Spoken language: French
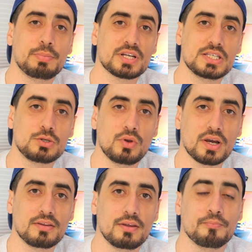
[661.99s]

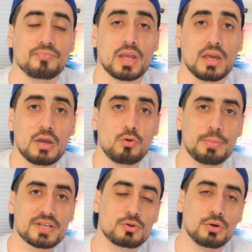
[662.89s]
particularité. Et oui,
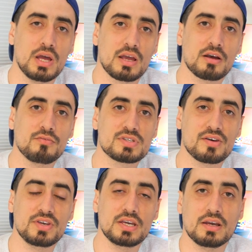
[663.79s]
parce que quand vous
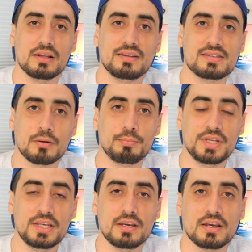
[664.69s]
avez des
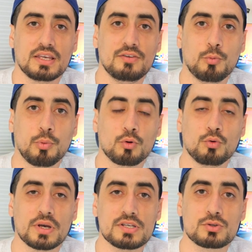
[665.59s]
amplis qui vous
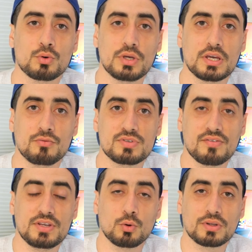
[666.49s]
procurent un son et que vous
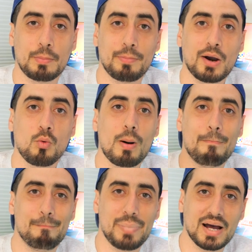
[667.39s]
avez donc des parois
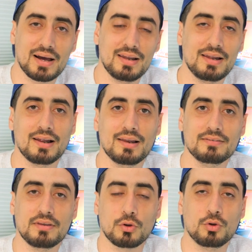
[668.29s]
parallèle à
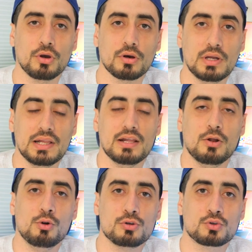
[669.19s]
l'intérieur,
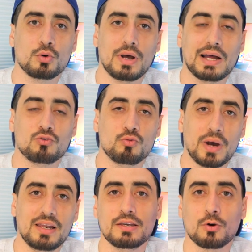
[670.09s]
le son a du
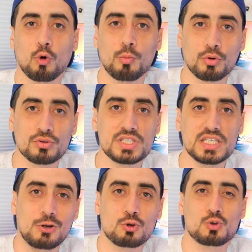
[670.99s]
mal, il rebondit
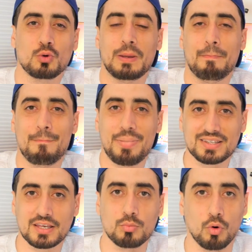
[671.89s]
et le son est pas
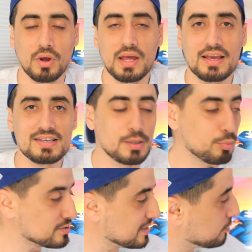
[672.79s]
très bon. Et c'est
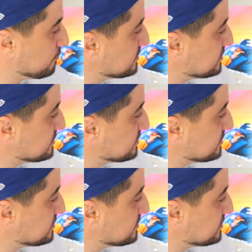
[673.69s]
pour ça que